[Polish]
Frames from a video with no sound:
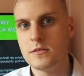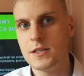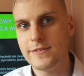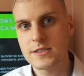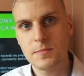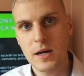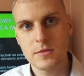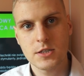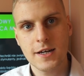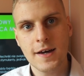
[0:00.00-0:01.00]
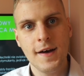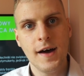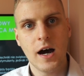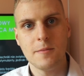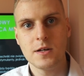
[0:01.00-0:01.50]
Nie wysypiamy się,
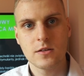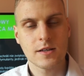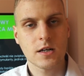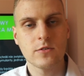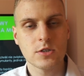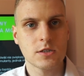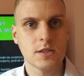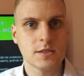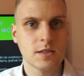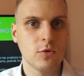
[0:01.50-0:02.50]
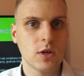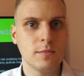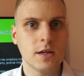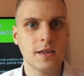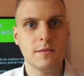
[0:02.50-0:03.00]
a my dodatkowo się jeszcze
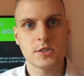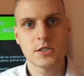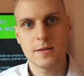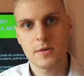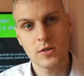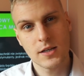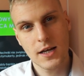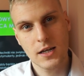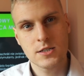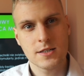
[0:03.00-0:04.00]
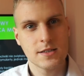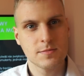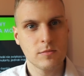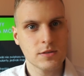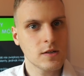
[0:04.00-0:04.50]
stymulujemy innymi rzeczami, które na jakiś czas nas
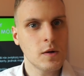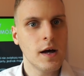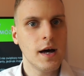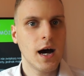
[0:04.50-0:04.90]
pobudzą,